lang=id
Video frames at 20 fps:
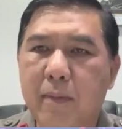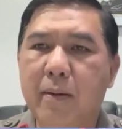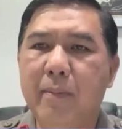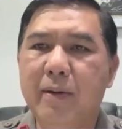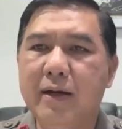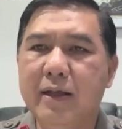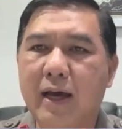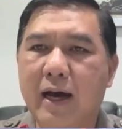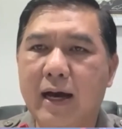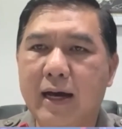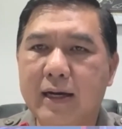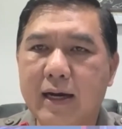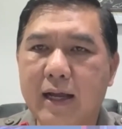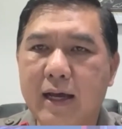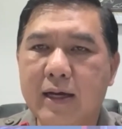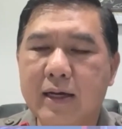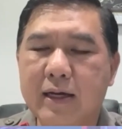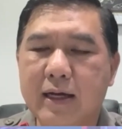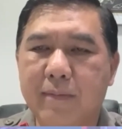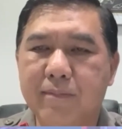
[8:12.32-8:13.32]

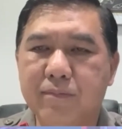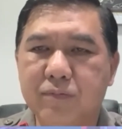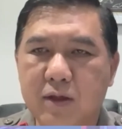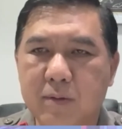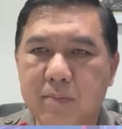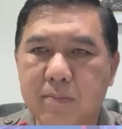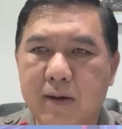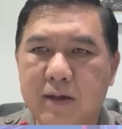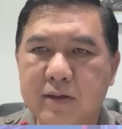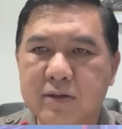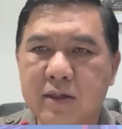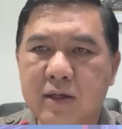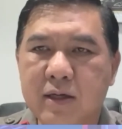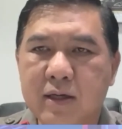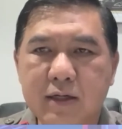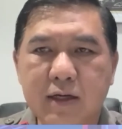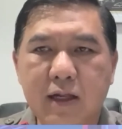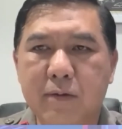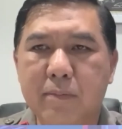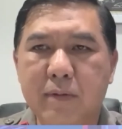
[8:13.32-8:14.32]
memelihara kamtipas,
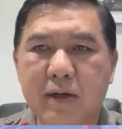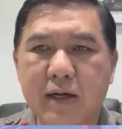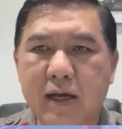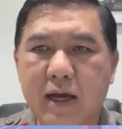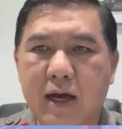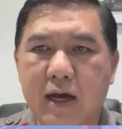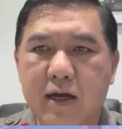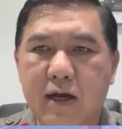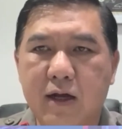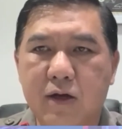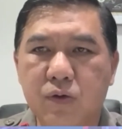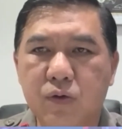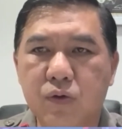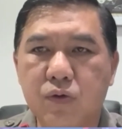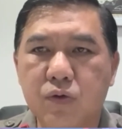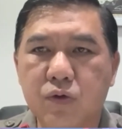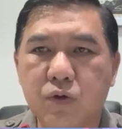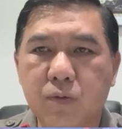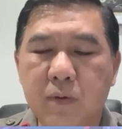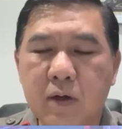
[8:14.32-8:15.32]
dan menegakkan
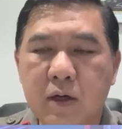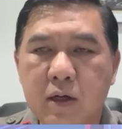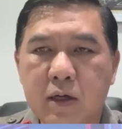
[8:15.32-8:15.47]
hukum.